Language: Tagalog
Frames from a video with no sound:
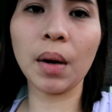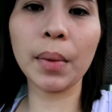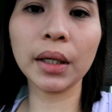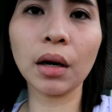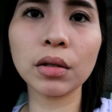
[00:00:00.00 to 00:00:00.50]

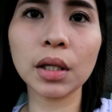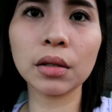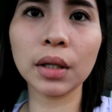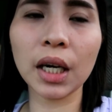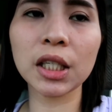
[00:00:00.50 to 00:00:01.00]
Babalik ako sa
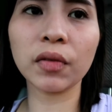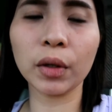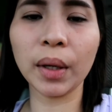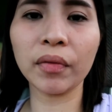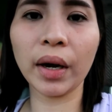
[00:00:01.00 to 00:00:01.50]
inyo guys
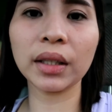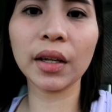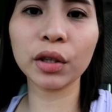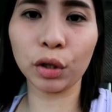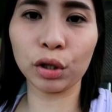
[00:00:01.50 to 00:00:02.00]
for my
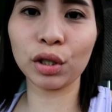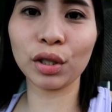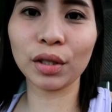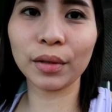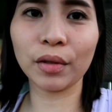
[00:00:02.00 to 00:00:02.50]
final
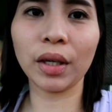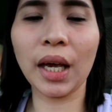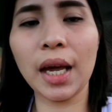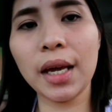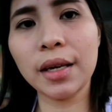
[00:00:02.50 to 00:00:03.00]
thoughts.
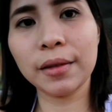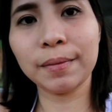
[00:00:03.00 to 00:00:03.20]
Okay?